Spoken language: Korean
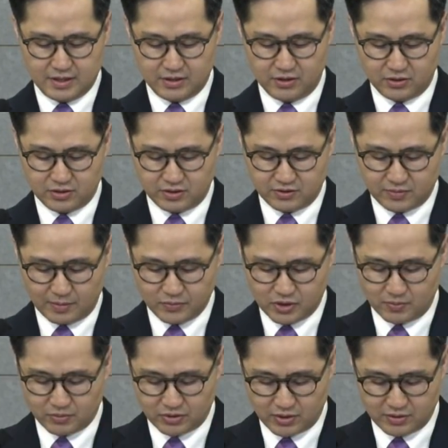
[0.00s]
이어지는
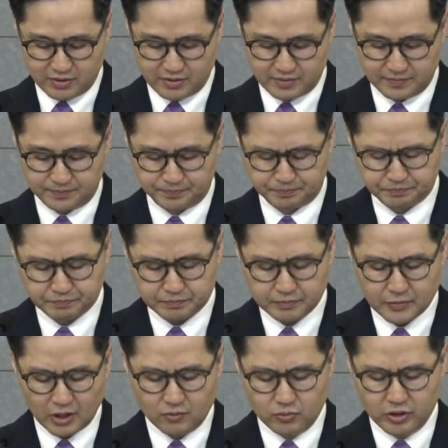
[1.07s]
3절부터는
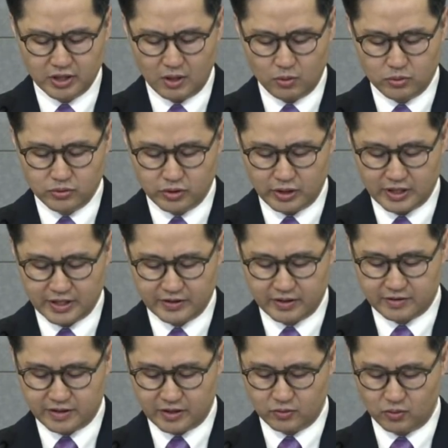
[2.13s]
우리가 온전하게
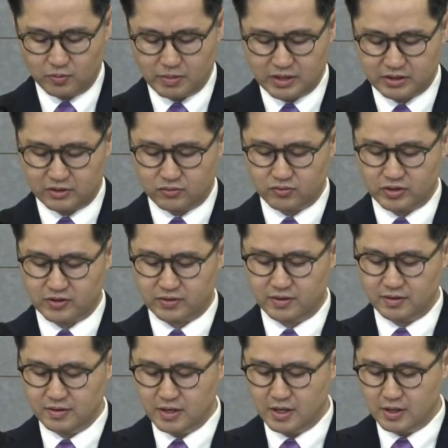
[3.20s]
되는 행동 방식
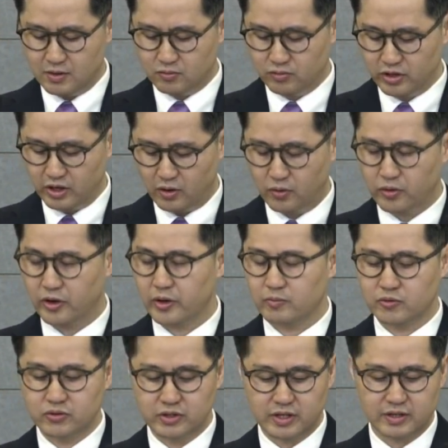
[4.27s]
중에서 우리의 언어의
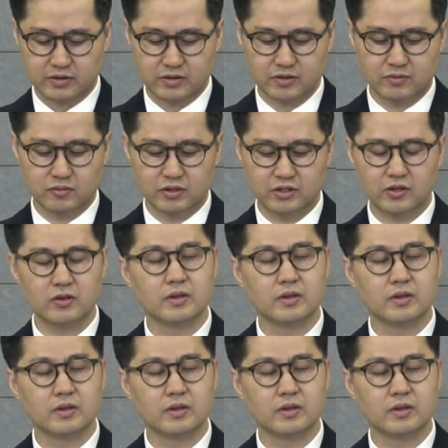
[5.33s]
문제, 즉,